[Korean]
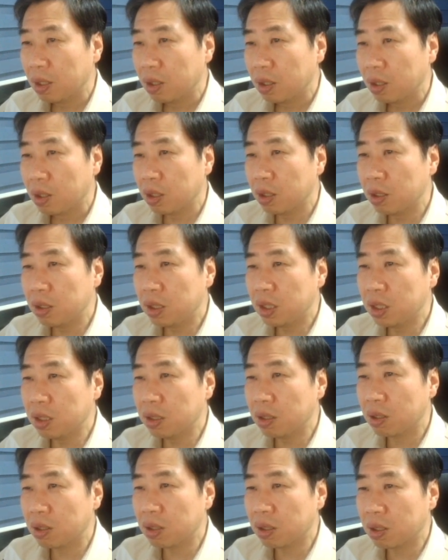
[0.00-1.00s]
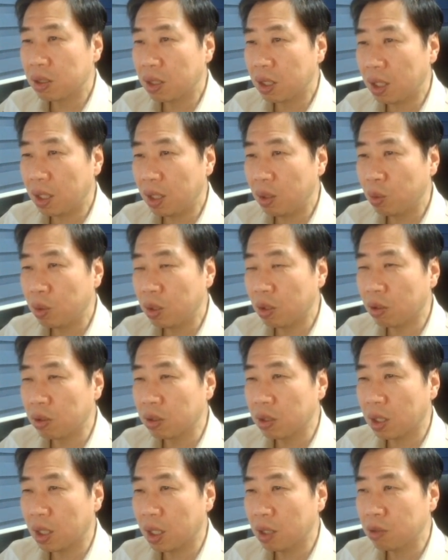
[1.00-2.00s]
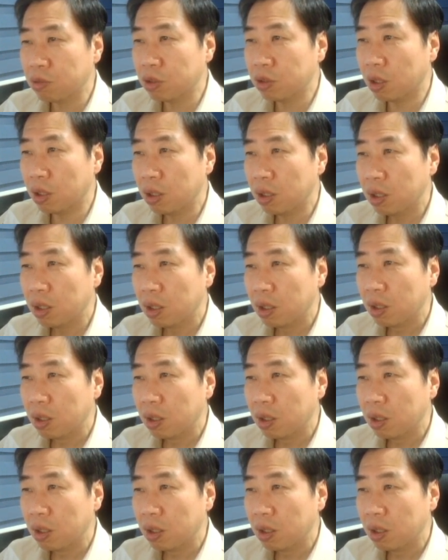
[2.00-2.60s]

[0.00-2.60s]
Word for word: 이게 이었을 때 여기 연결하고요.